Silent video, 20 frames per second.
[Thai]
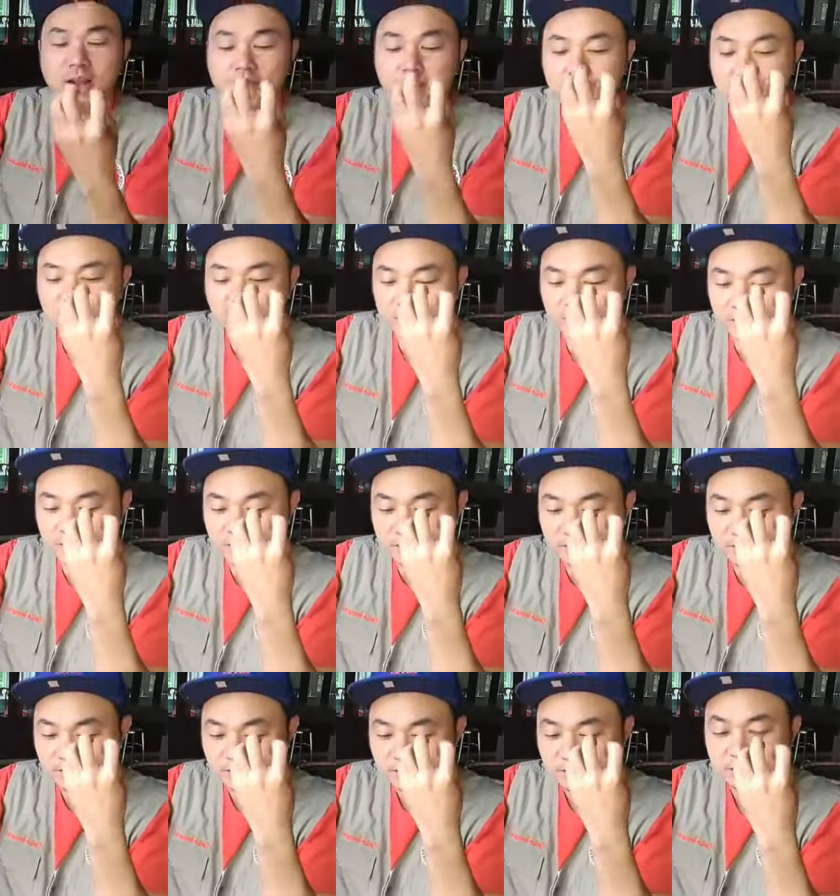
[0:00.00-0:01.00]
ได้เป็น
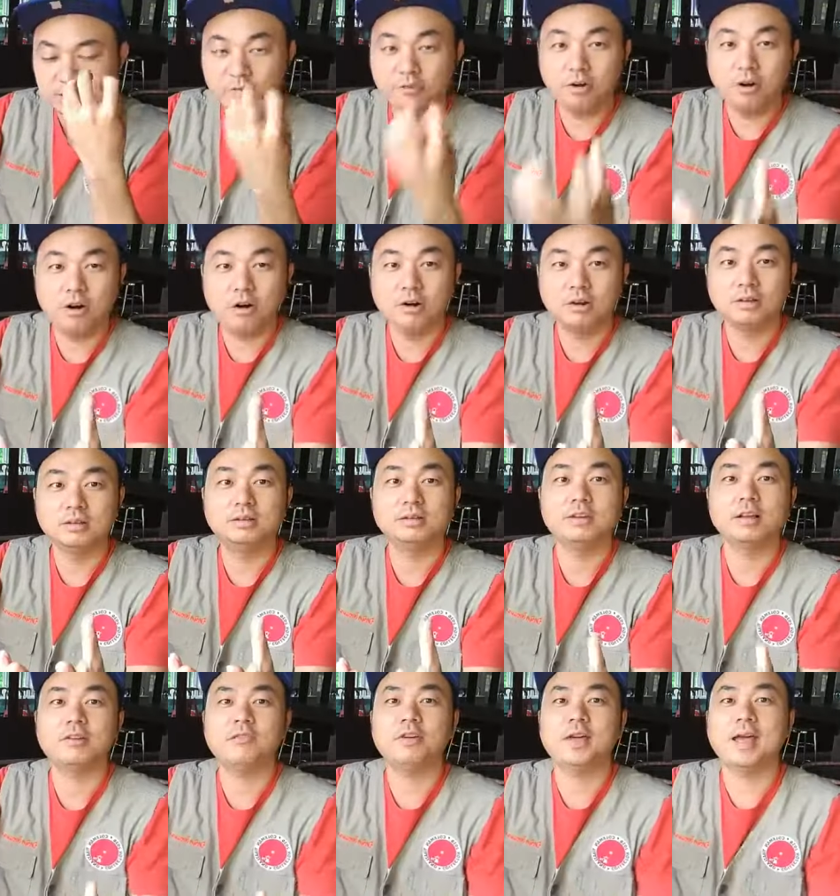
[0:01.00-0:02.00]
ฟอง
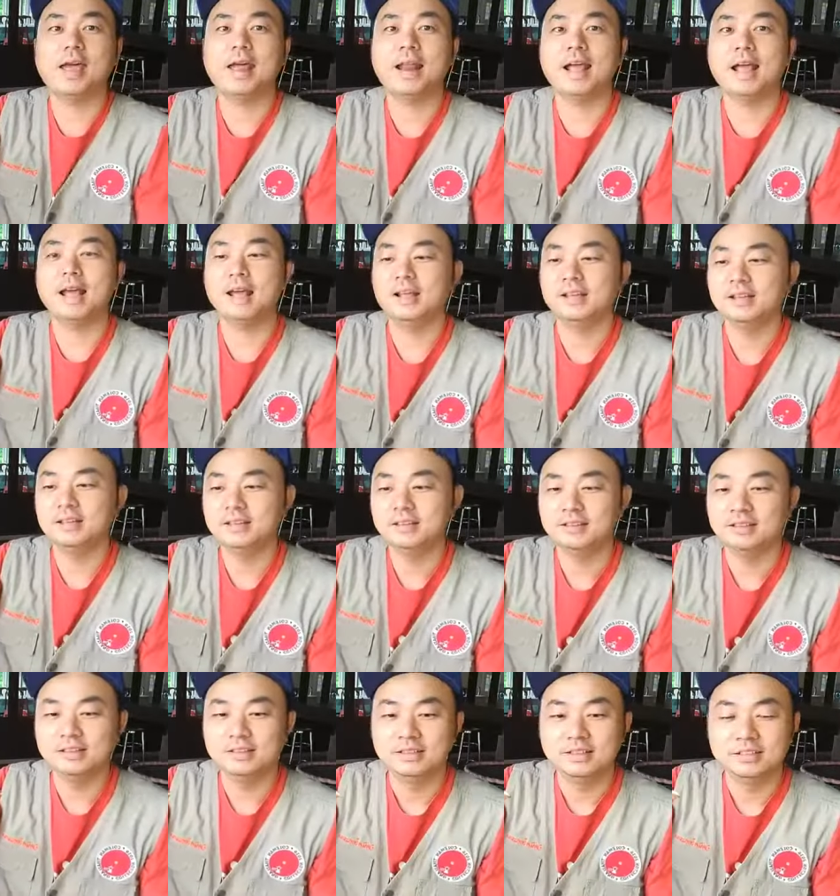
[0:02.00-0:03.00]
กาแฟนะ
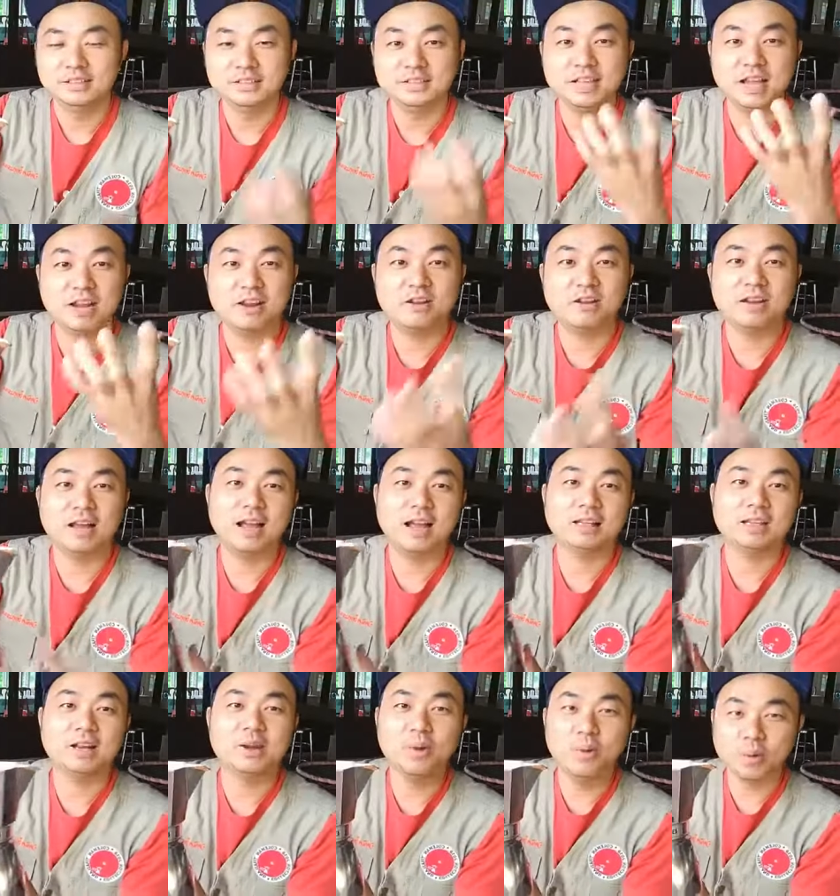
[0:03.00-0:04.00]
เสียงค่อนข้าง
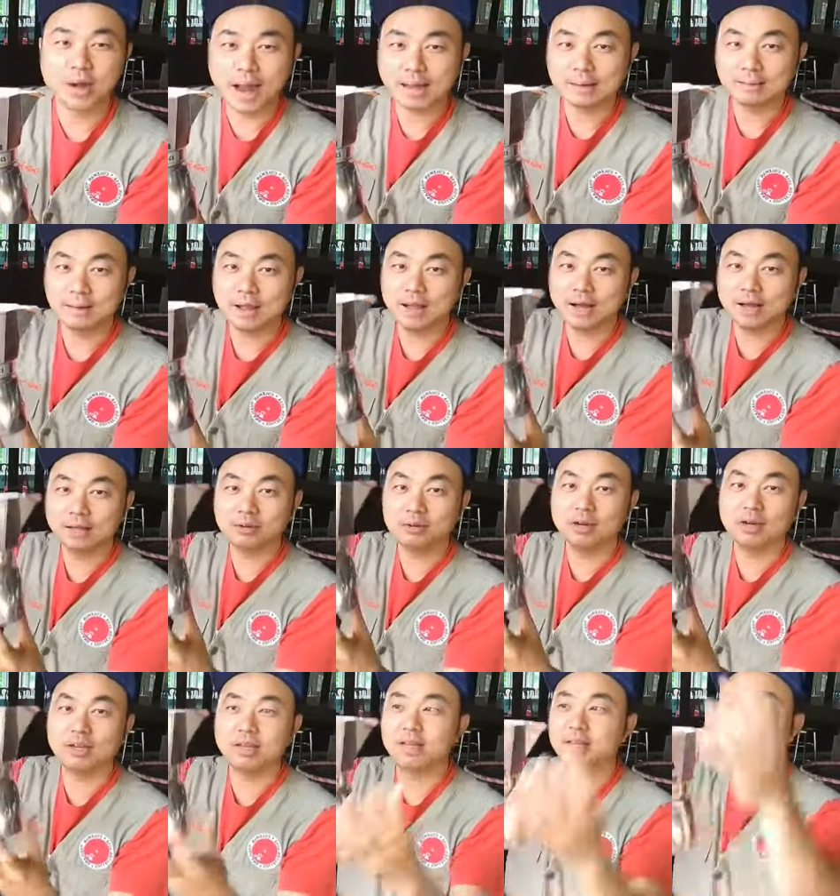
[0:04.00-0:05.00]
จะดุดันมากเลยตัว
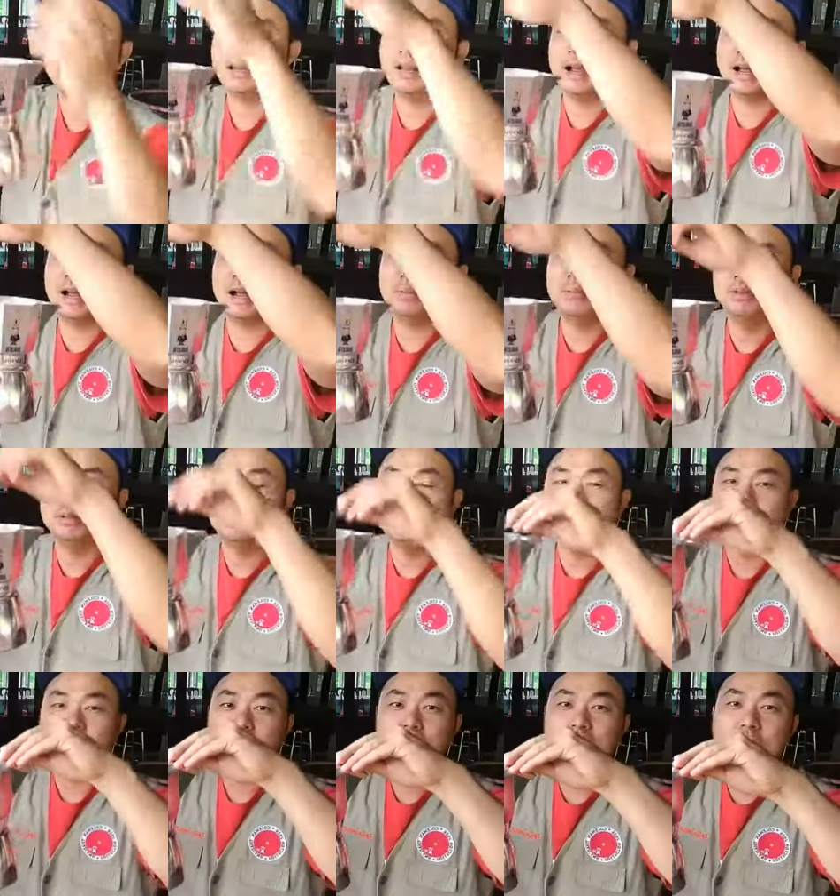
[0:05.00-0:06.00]
นี้นะครับ
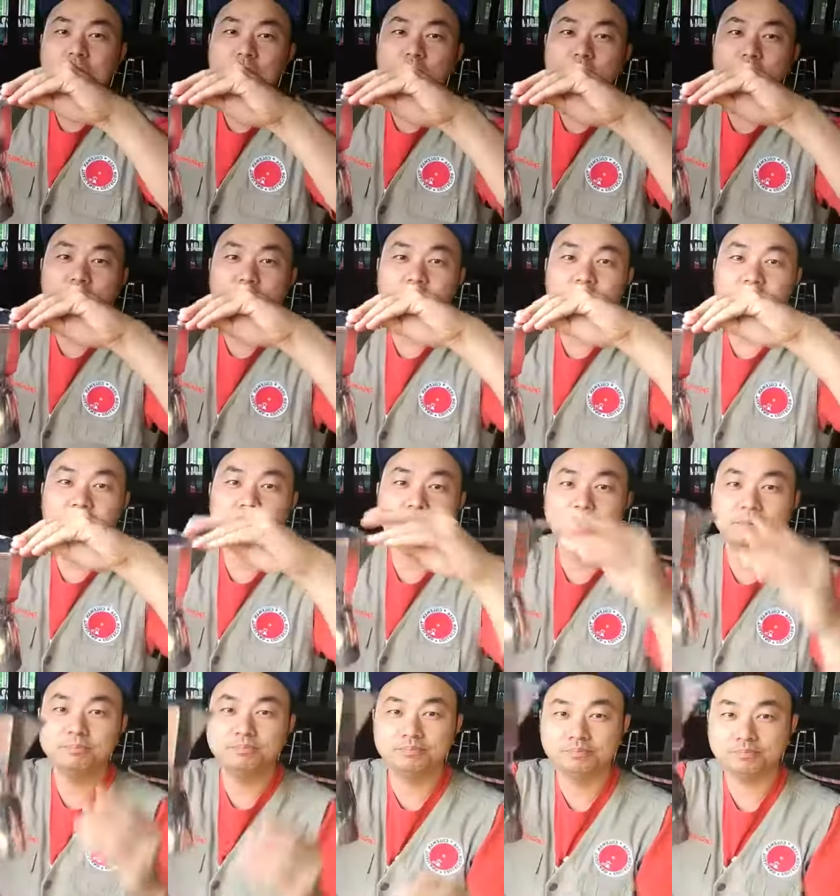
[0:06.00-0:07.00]
สำหรับคนที่ชอบ
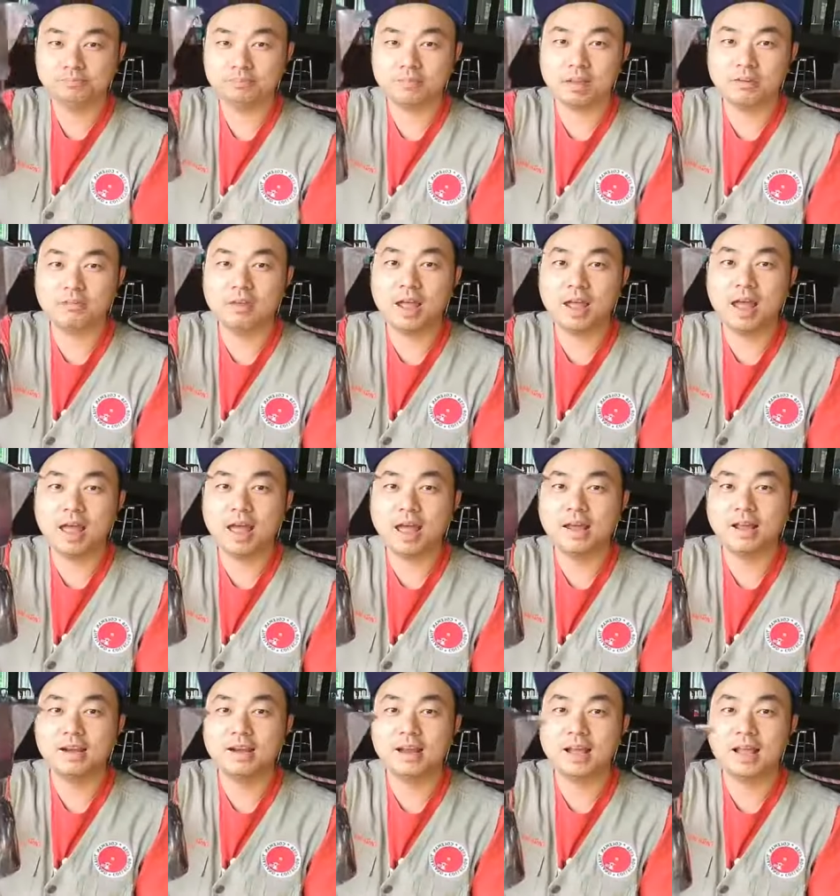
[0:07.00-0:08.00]
กาแฟ
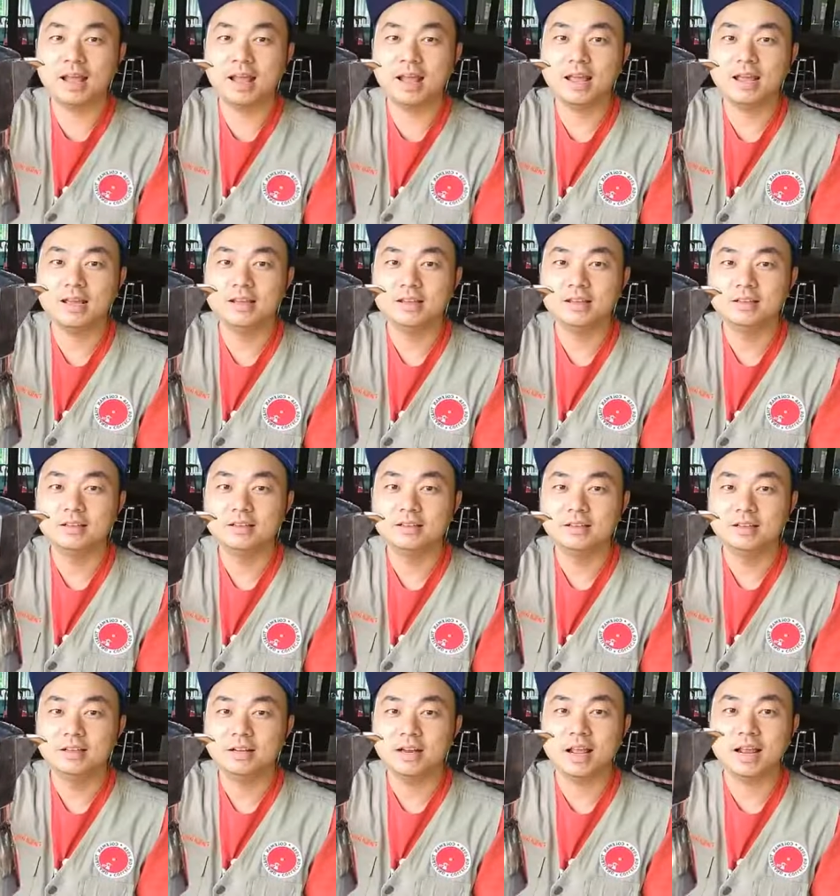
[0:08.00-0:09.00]
นะฮะ
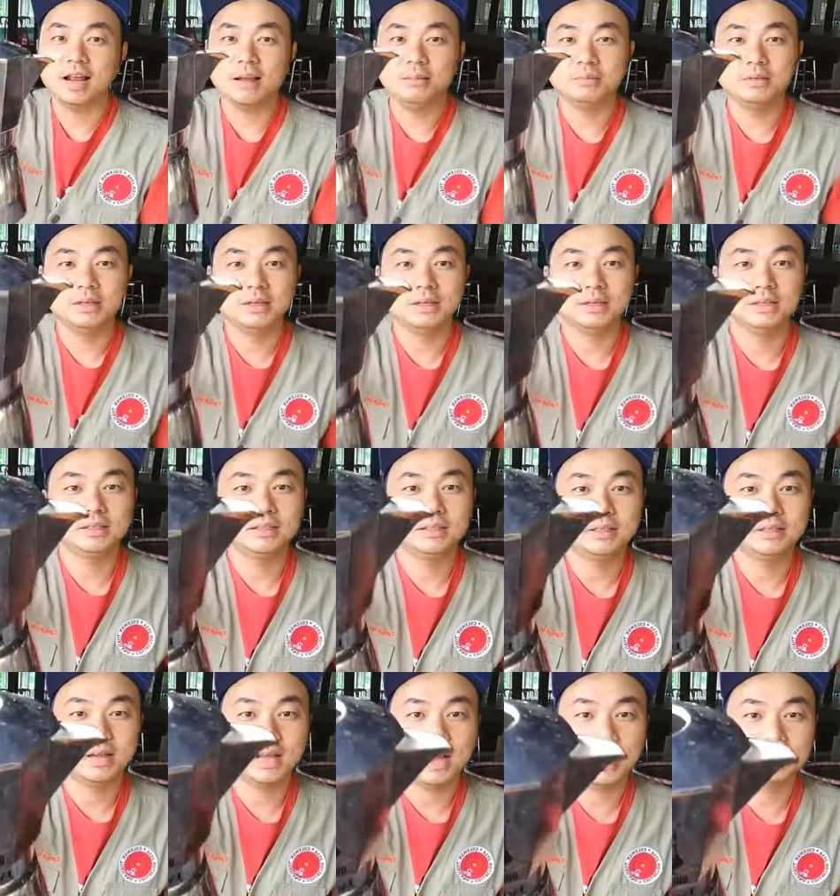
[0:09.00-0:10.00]
แนะนำเลย
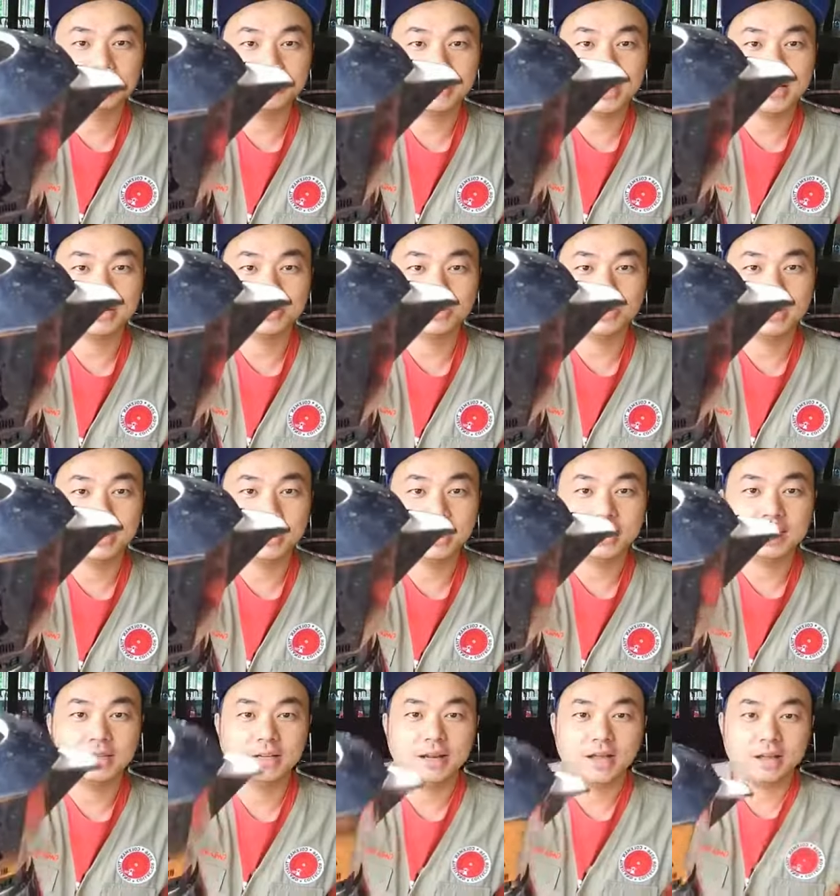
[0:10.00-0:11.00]
นะครับใช้ตัวนี้
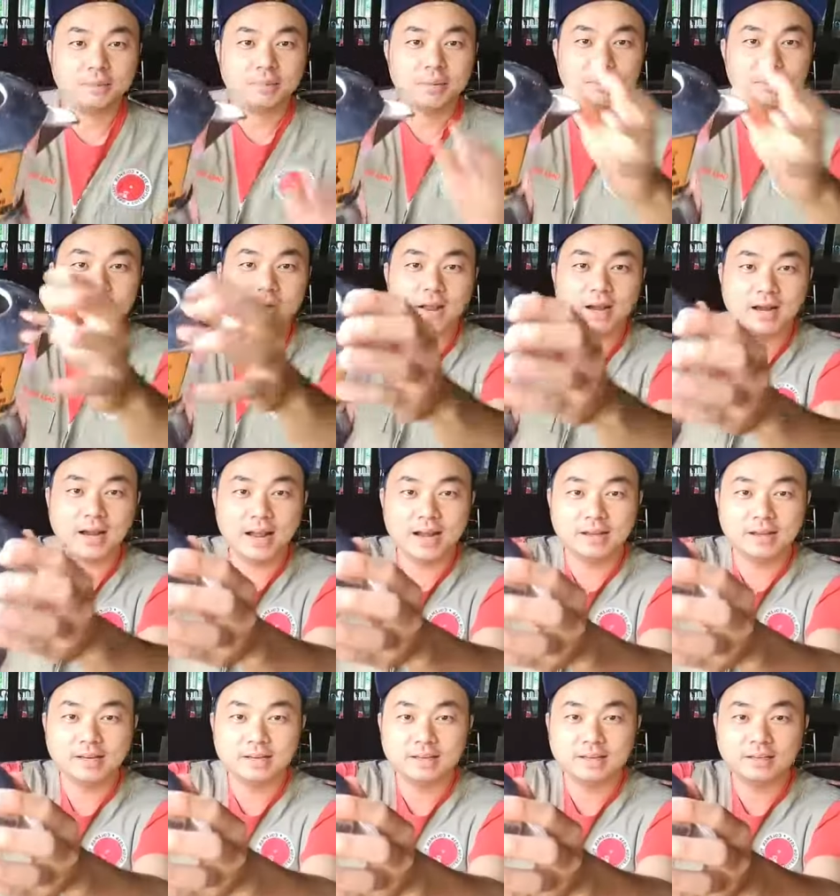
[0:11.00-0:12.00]
นะครับเป็นหม้อแรงดัน
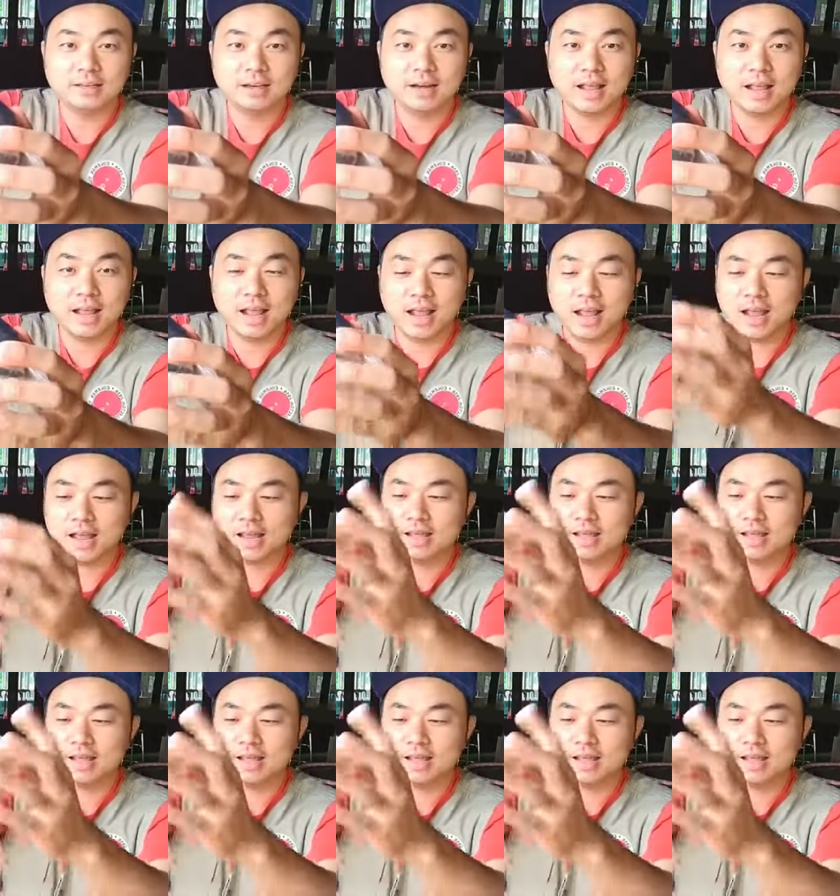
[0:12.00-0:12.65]
นะฮะ